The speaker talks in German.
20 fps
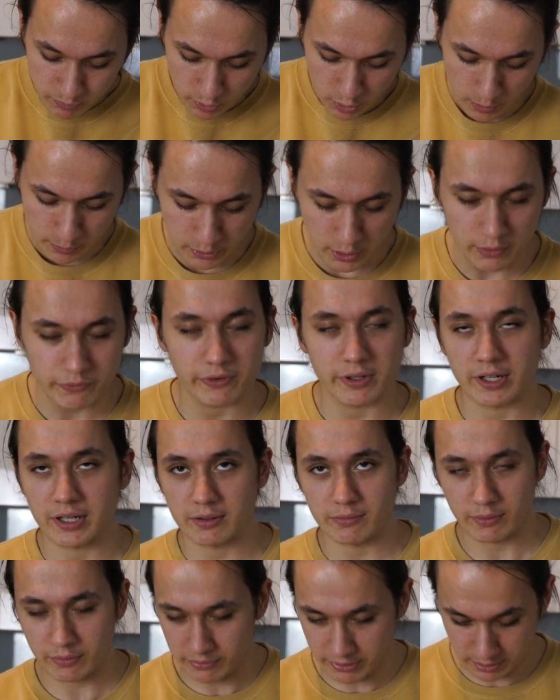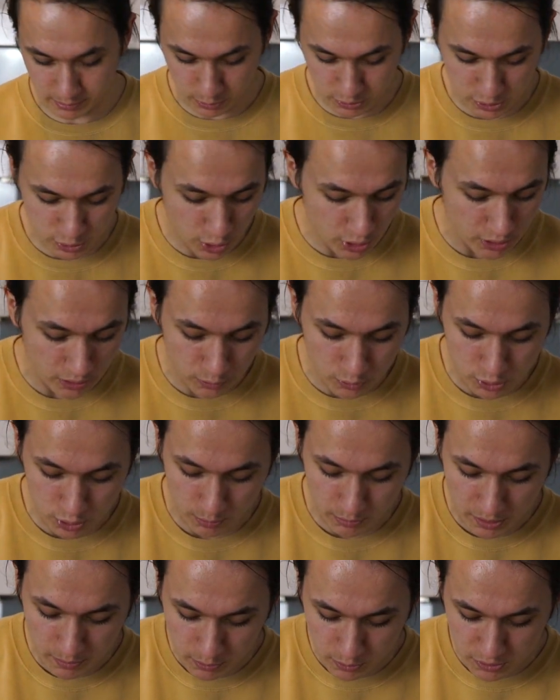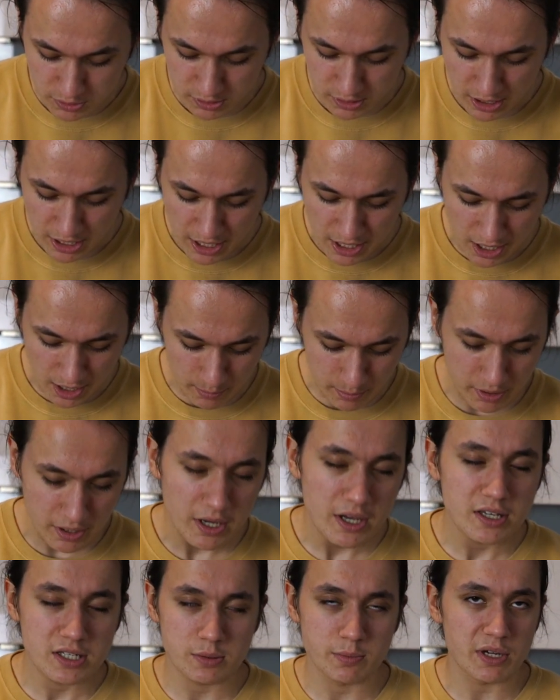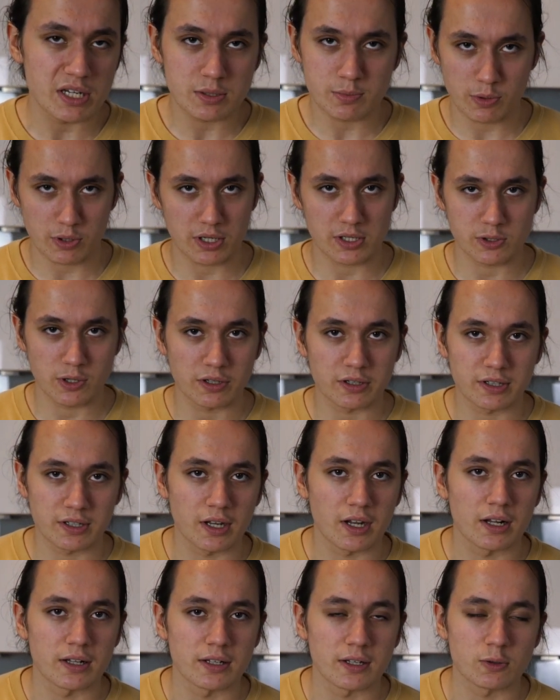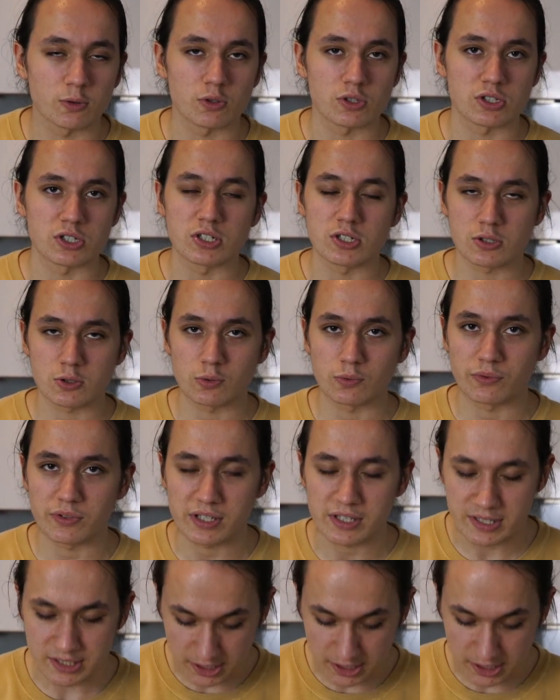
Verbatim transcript: Kommt darauf an, halt, wie viel ihr benutzt. Ihr könnt natürlich auch mehr benutzen, aber Smash Burger sollte dann halt natürlich nicht zu viel